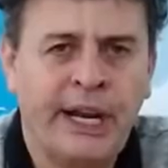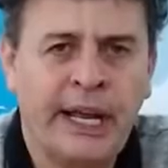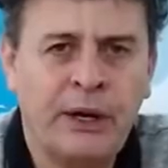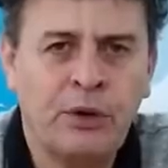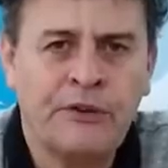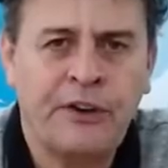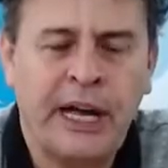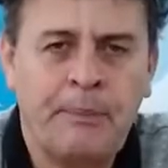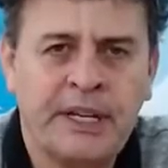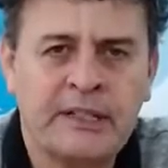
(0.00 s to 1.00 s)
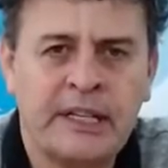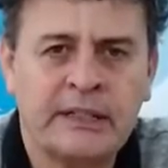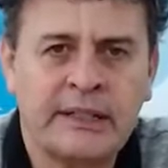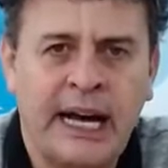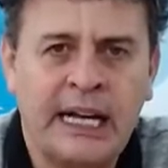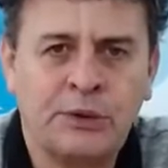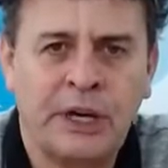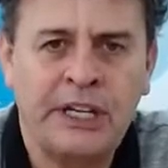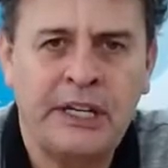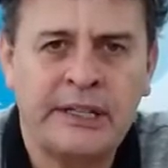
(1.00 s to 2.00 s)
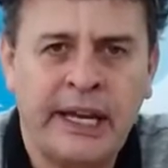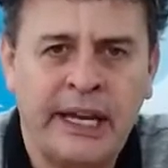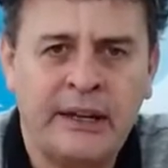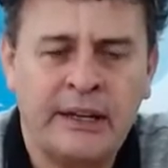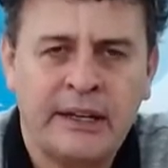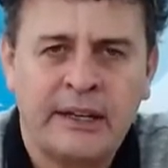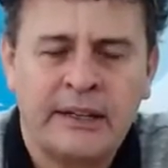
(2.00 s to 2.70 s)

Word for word: o elenco que foi apresentado aí tem